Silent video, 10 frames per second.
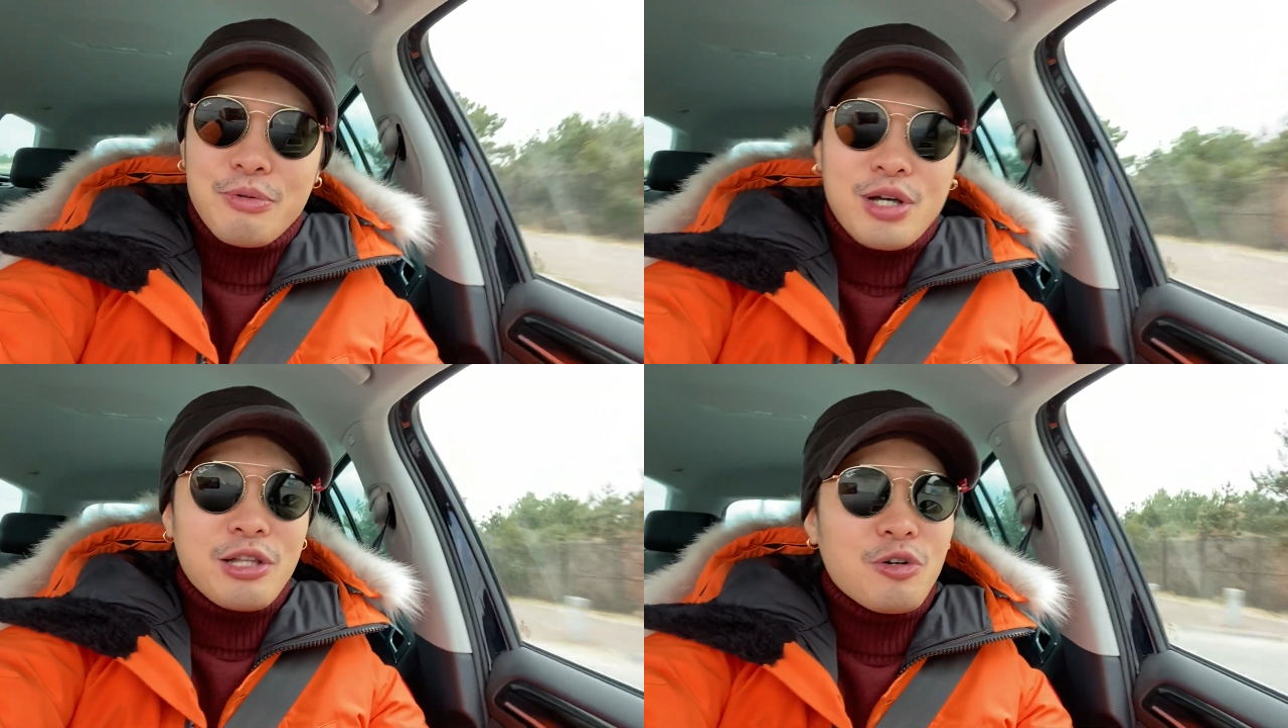
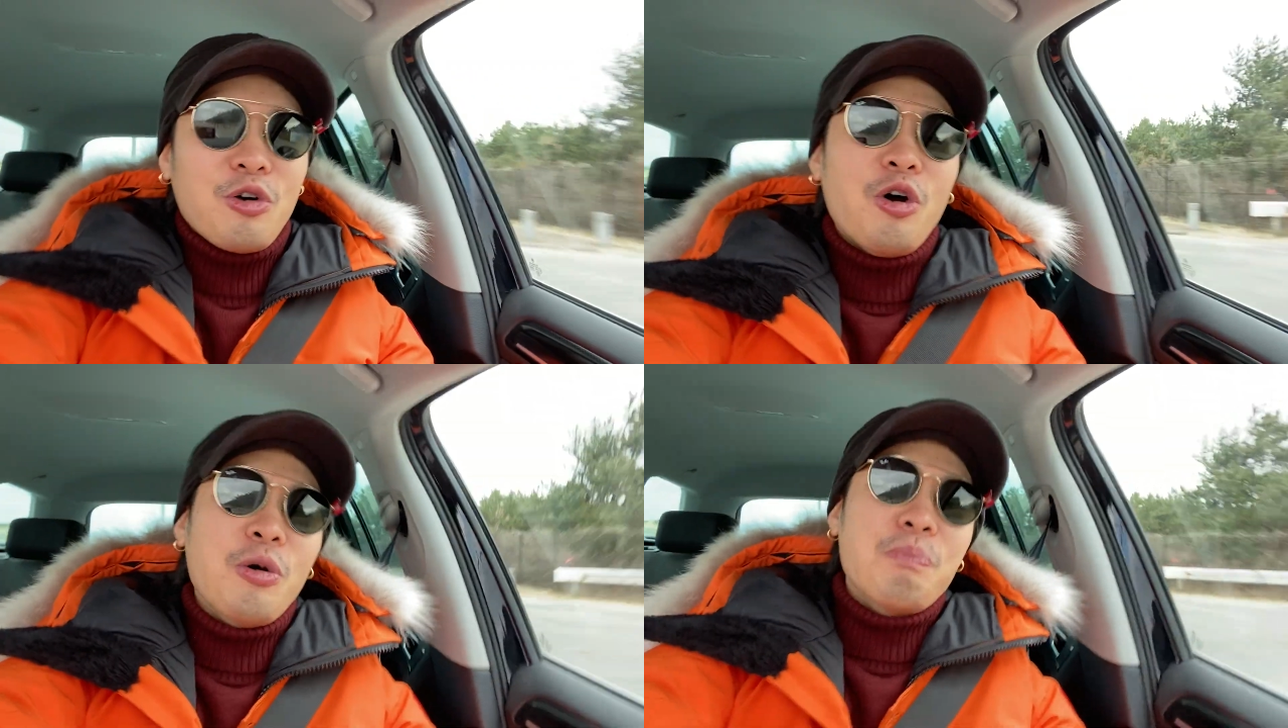僕あ
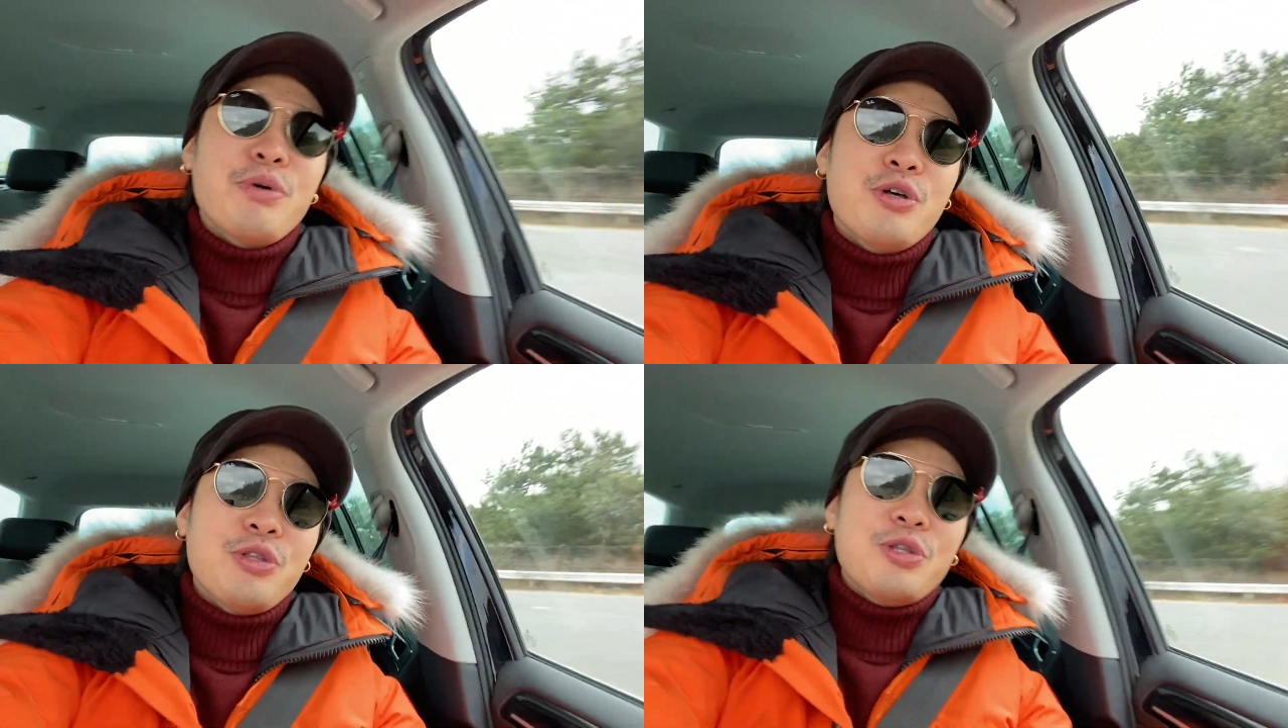の、
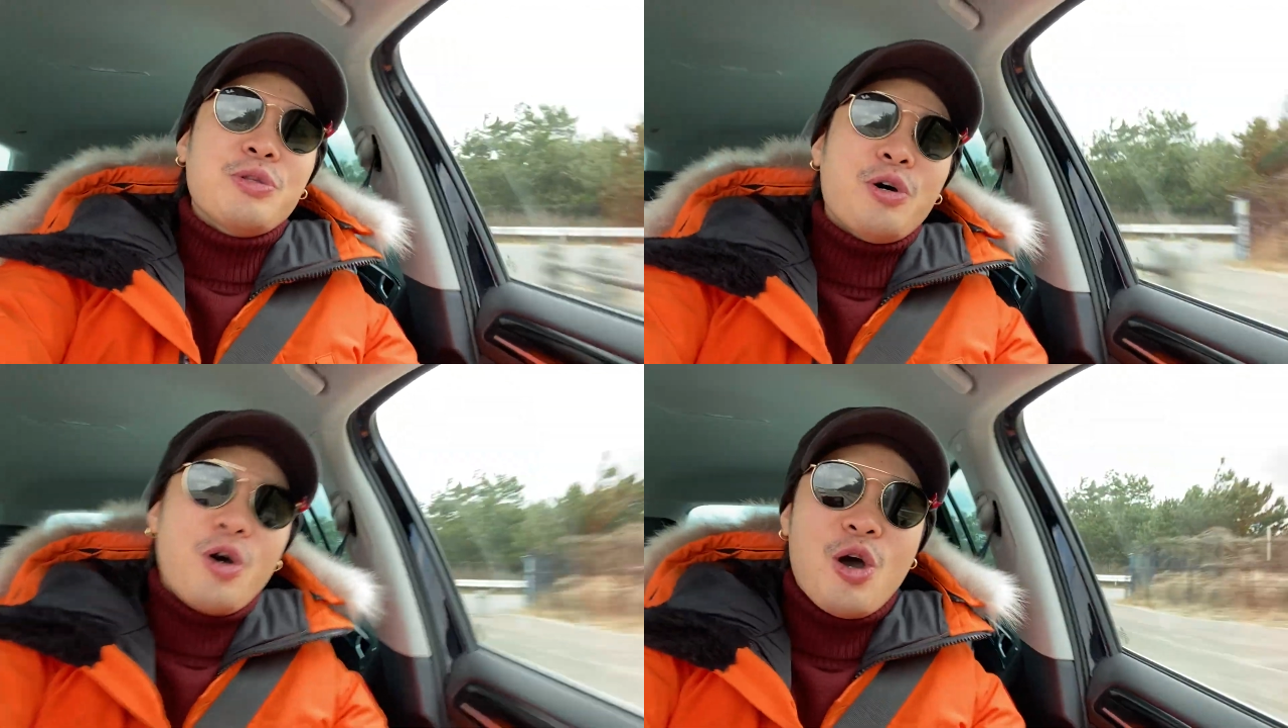
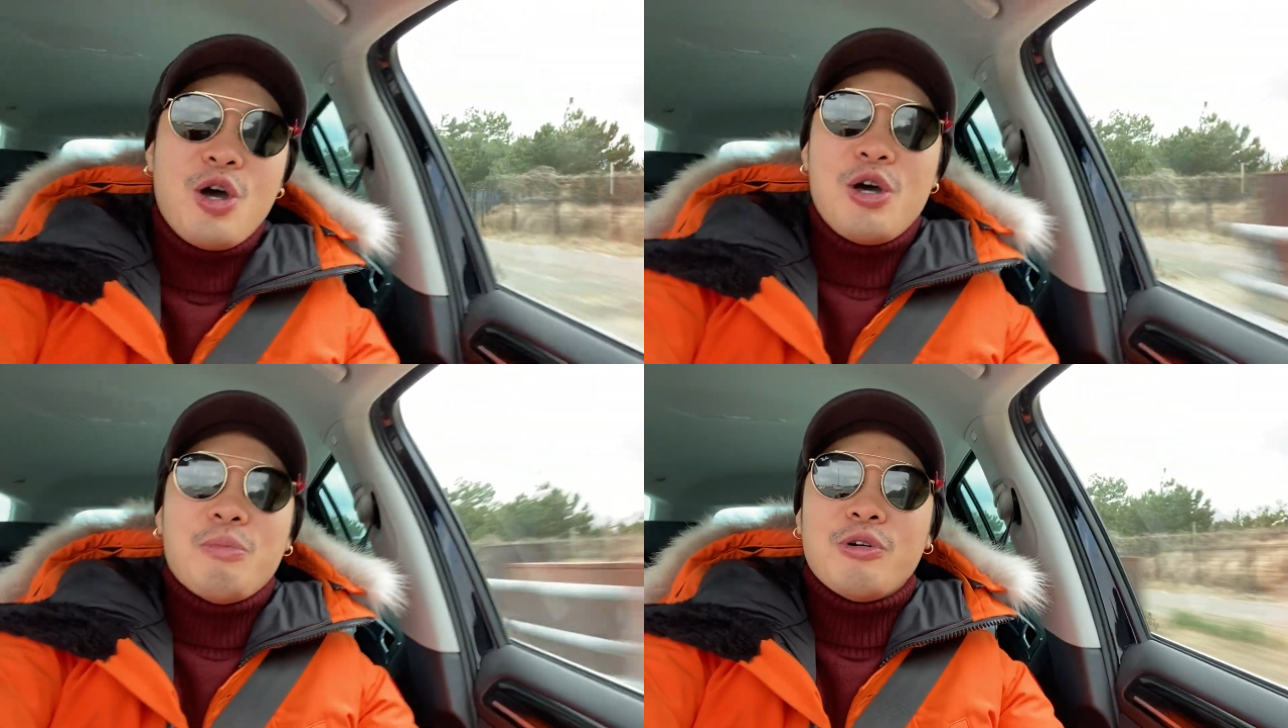オープンの、
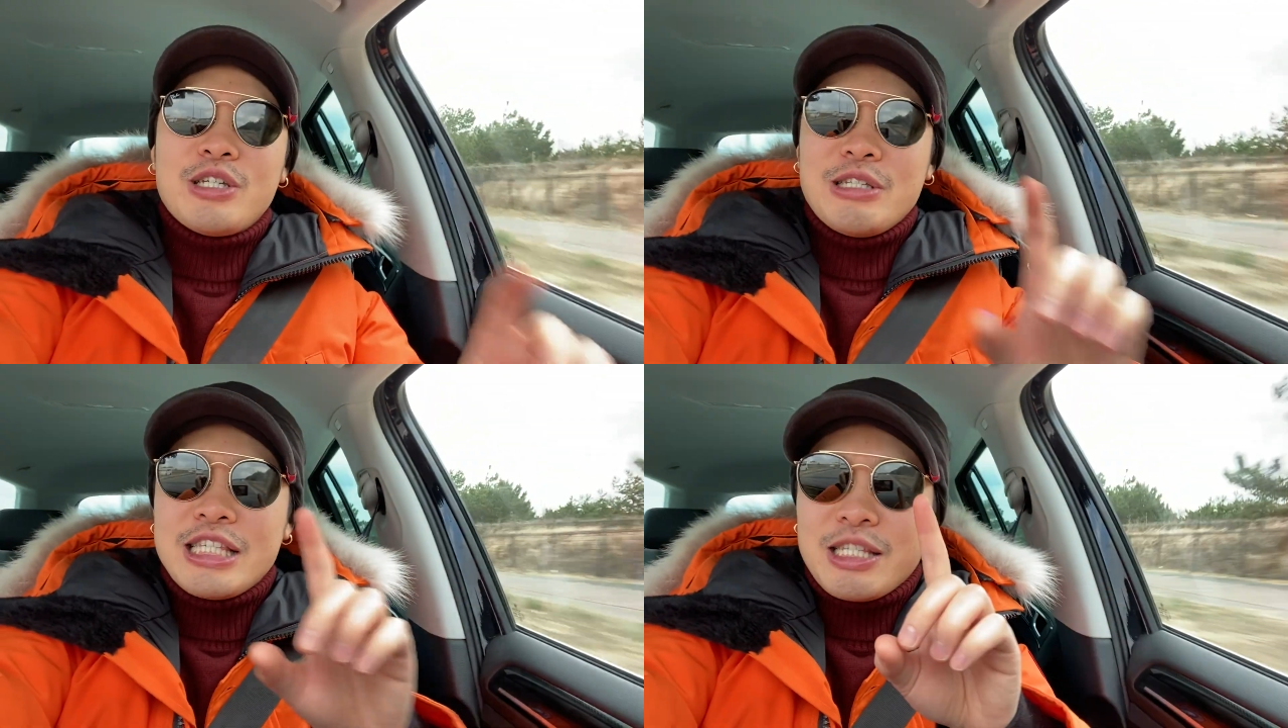もう
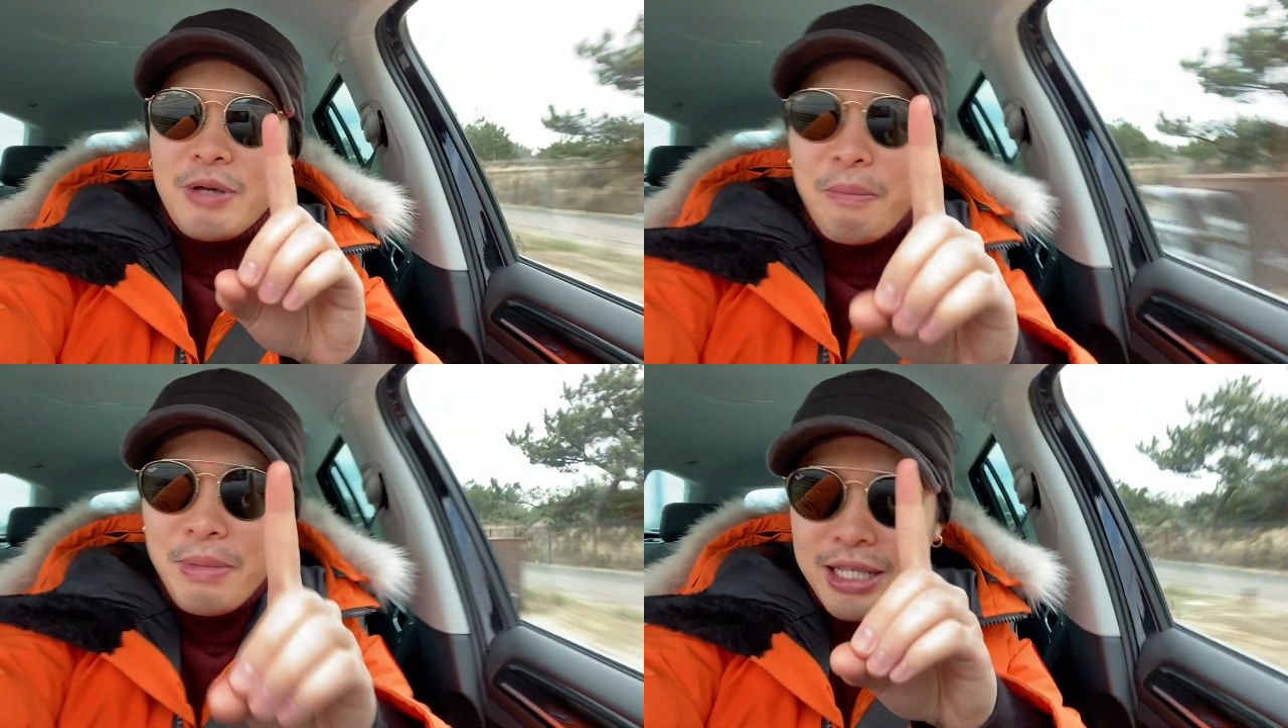一
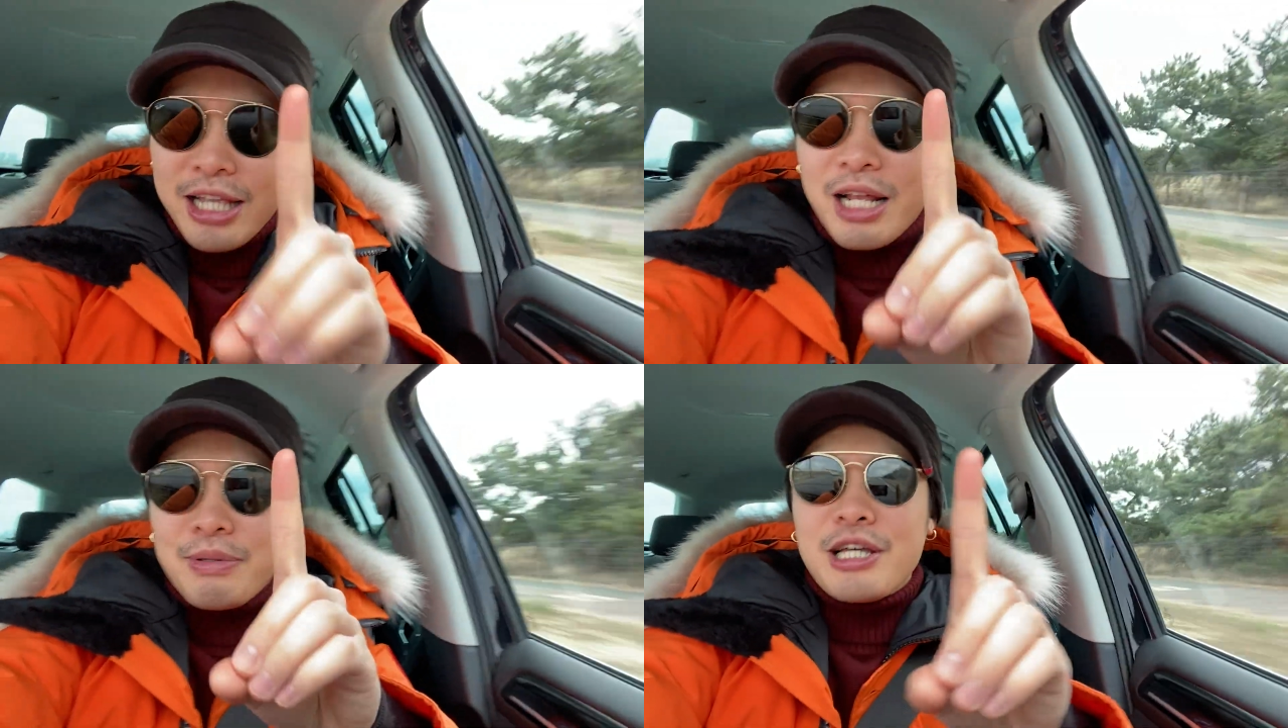番目に
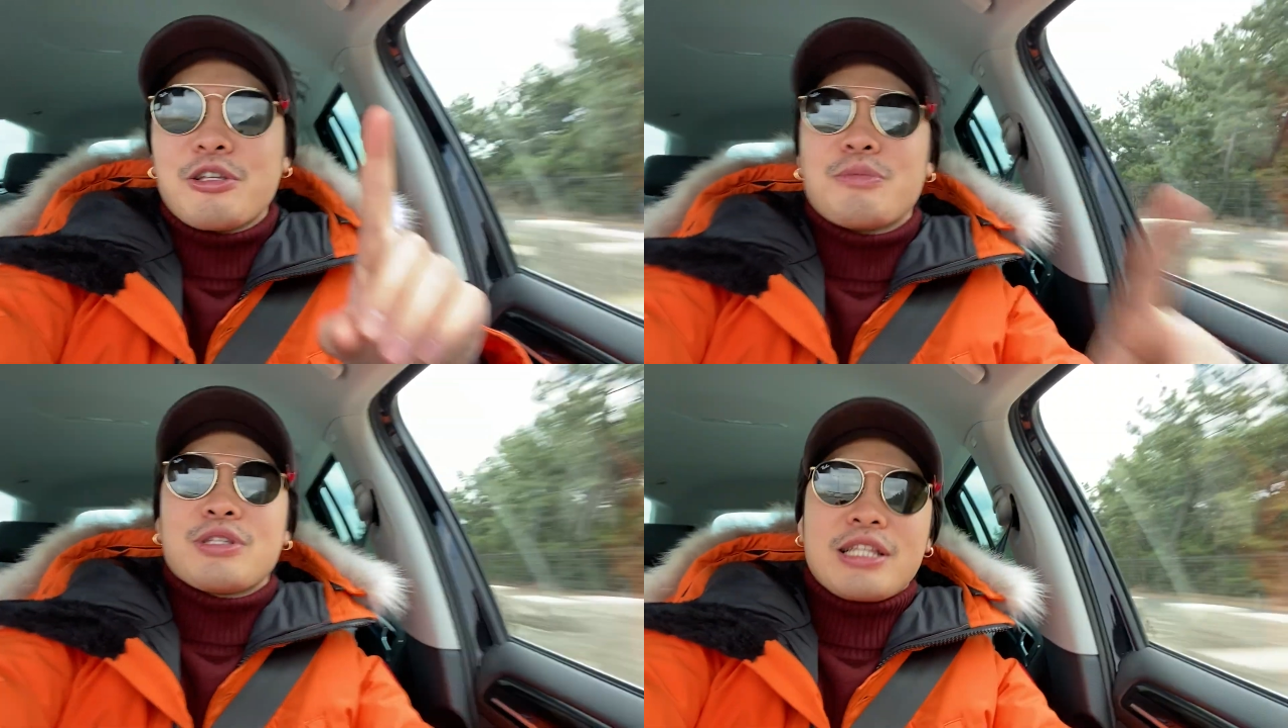並びたい
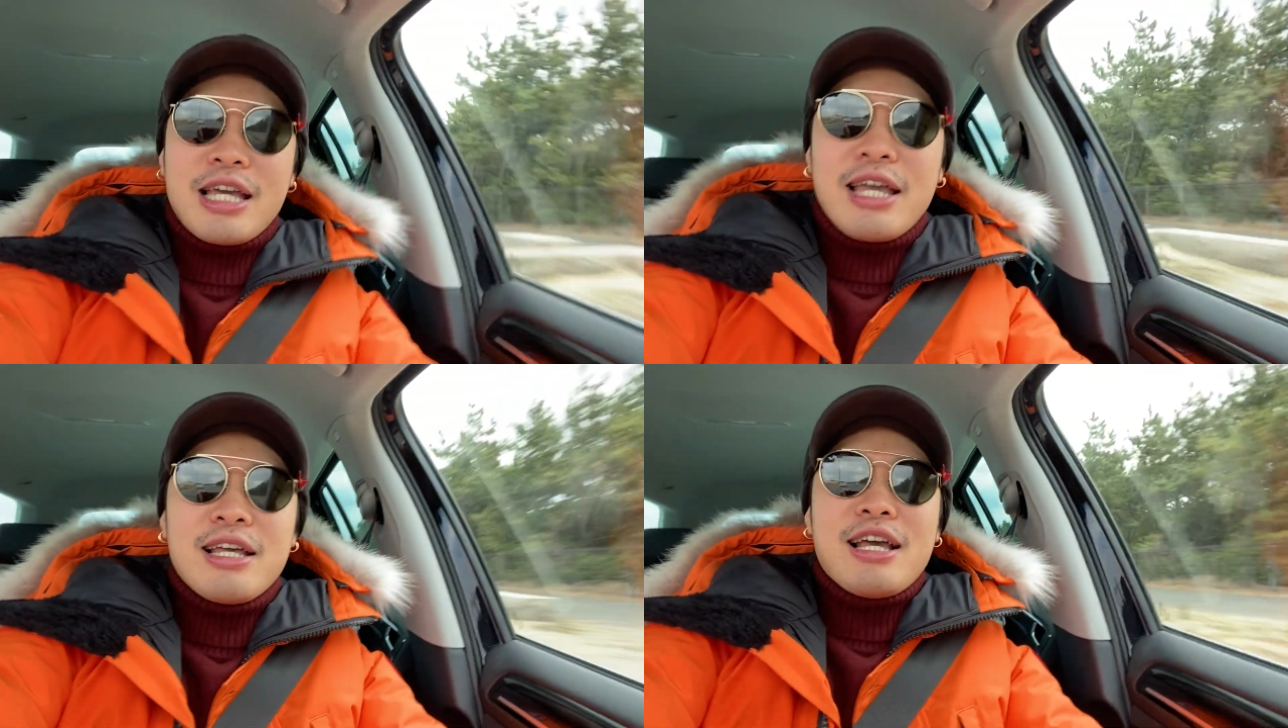と思ってて、